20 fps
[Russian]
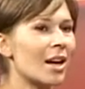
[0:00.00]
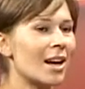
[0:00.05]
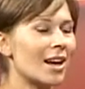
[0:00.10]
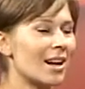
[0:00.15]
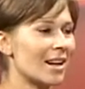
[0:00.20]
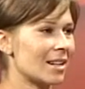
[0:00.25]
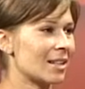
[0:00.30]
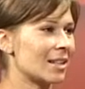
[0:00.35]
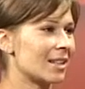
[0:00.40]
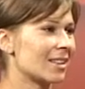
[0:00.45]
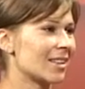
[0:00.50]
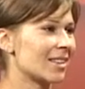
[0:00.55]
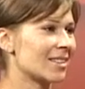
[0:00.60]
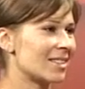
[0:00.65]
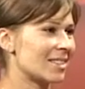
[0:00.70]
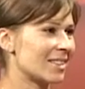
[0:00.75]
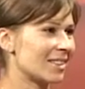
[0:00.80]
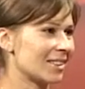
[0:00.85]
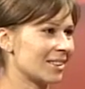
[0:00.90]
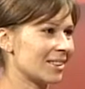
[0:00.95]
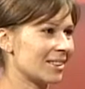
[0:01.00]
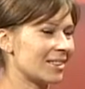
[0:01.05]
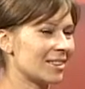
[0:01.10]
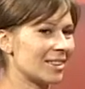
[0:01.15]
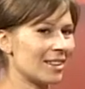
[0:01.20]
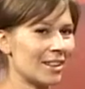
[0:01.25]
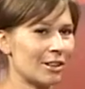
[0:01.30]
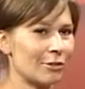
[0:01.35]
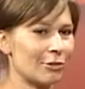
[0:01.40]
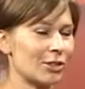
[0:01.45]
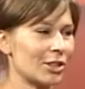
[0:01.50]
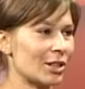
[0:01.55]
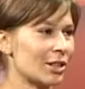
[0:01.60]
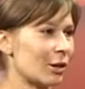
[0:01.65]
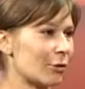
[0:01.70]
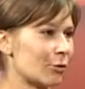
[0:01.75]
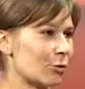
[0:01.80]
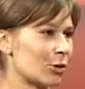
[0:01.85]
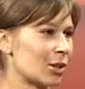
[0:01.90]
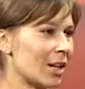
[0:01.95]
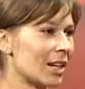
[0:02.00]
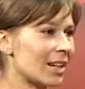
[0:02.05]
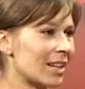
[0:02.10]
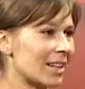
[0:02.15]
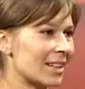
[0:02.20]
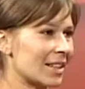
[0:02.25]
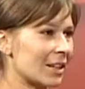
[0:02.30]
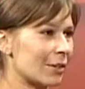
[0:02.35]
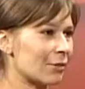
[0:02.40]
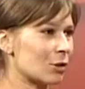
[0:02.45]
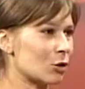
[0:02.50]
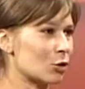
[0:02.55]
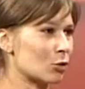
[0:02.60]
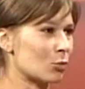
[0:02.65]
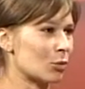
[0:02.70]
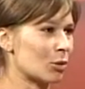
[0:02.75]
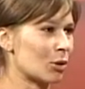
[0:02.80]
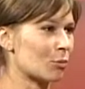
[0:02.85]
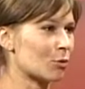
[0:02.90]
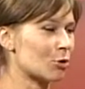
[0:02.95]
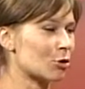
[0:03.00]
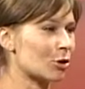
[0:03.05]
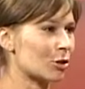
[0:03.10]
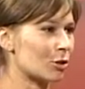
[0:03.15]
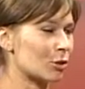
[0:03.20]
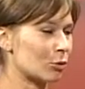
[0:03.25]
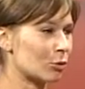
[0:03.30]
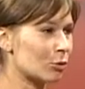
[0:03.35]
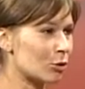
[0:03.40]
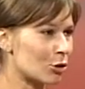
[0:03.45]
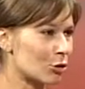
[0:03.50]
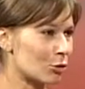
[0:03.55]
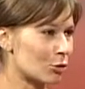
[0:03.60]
как сделать фотографию так, как я вижу, потому что это куча